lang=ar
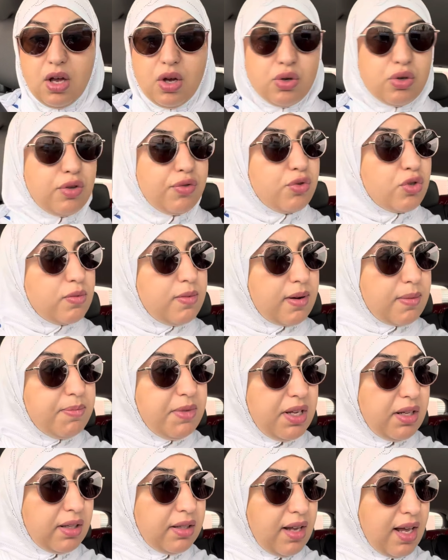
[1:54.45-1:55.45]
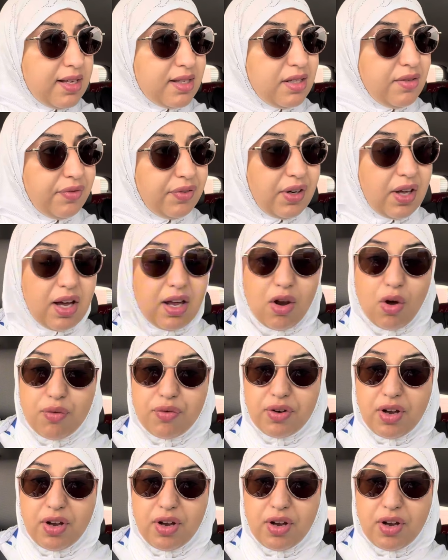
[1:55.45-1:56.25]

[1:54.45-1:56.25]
شفتوا ناعسين في الخلا وفي